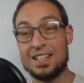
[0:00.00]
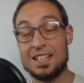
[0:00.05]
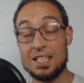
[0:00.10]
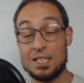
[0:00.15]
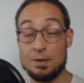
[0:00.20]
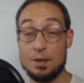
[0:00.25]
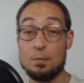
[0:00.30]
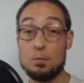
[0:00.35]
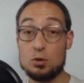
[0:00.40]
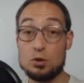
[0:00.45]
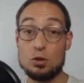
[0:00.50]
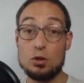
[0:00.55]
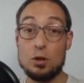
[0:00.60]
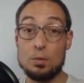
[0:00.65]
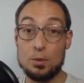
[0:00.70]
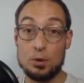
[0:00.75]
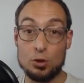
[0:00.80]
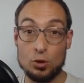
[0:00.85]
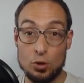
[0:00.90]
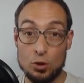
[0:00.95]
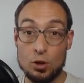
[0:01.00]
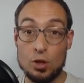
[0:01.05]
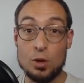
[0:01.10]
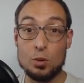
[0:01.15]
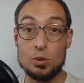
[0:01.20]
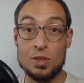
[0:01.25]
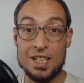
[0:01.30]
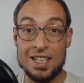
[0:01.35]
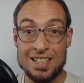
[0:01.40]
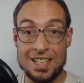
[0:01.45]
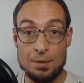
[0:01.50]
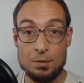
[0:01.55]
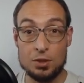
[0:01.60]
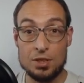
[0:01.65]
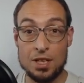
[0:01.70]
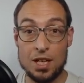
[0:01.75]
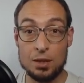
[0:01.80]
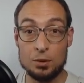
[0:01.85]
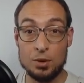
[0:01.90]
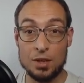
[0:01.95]
Si bien muchos de los protocolos que utilizamos
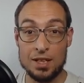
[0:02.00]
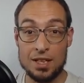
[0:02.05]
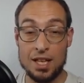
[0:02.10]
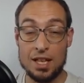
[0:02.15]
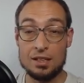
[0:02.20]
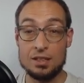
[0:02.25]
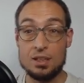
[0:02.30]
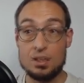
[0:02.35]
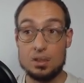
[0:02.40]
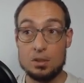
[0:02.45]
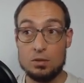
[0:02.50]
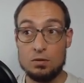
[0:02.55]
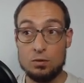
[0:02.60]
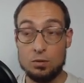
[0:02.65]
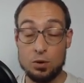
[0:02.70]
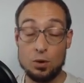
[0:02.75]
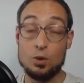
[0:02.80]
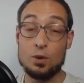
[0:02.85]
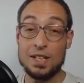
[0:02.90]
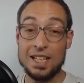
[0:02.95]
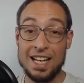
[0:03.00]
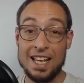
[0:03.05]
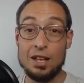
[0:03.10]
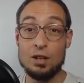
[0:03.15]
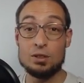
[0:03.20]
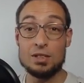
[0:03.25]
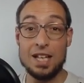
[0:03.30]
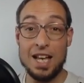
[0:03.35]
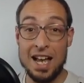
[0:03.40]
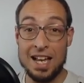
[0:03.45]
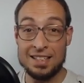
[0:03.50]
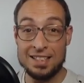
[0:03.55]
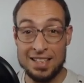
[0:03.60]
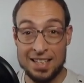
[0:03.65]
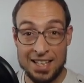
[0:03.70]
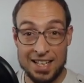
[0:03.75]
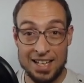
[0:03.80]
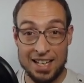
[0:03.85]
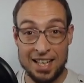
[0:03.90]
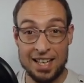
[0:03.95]
en la actualidad fueron creados hace
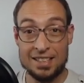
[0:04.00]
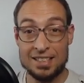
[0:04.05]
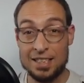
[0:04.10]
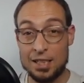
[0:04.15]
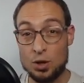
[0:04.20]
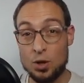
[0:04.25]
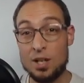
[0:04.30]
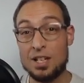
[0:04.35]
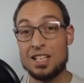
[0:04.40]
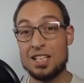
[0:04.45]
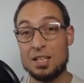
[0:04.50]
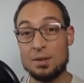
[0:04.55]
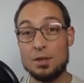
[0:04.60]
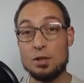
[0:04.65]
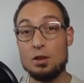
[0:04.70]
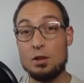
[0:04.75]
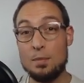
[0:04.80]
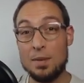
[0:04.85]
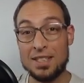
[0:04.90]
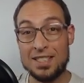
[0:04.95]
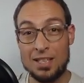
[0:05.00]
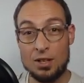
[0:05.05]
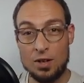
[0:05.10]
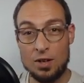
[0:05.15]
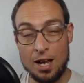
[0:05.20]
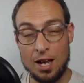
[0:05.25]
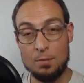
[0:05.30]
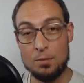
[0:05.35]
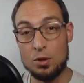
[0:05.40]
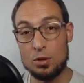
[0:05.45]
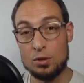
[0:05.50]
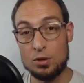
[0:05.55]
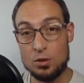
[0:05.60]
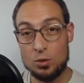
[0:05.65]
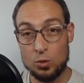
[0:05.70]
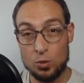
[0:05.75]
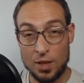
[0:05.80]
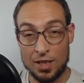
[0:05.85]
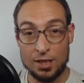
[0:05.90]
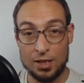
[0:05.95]
décadas y no han recibido demasiados cambios
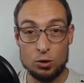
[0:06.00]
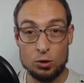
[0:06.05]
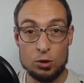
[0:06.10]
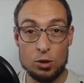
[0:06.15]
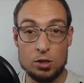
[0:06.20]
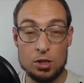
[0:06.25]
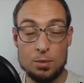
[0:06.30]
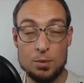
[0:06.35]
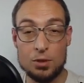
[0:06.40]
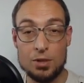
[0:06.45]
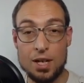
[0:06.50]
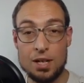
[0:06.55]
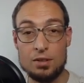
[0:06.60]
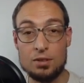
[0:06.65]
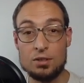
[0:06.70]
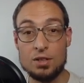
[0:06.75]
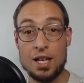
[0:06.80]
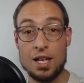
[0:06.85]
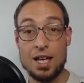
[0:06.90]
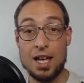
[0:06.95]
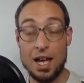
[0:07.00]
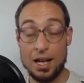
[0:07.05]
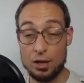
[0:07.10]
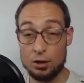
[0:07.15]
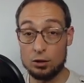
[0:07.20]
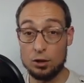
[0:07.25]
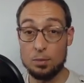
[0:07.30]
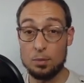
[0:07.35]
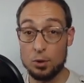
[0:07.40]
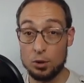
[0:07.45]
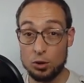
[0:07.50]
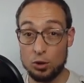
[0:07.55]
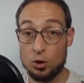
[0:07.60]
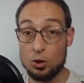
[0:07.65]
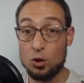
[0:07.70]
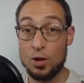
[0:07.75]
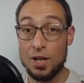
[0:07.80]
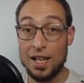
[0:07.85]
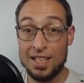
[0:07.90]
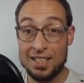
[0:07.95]
durante los últimos años, hay otros
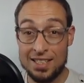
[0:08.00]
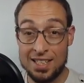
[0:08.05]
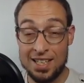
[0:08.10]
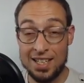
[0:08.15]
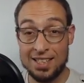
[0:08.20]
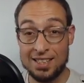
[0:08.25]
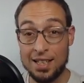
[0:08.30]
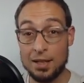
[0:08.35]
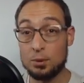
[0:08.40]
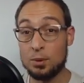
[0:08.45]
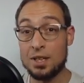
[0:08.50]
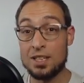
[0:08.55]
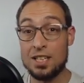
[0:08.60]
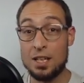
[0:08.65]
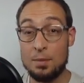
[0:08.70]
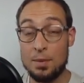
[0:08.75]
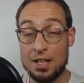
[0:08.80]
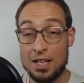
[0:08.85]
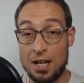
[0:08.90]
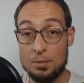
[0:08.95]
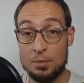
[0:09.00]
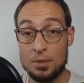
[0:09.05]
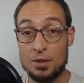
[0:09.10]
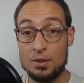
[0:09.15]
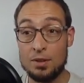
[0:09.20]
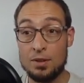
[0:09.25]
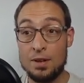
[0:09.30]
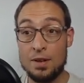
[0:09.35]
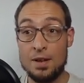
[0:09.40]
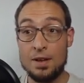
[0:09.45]
protocolos que sí, que se actualizan más rápido,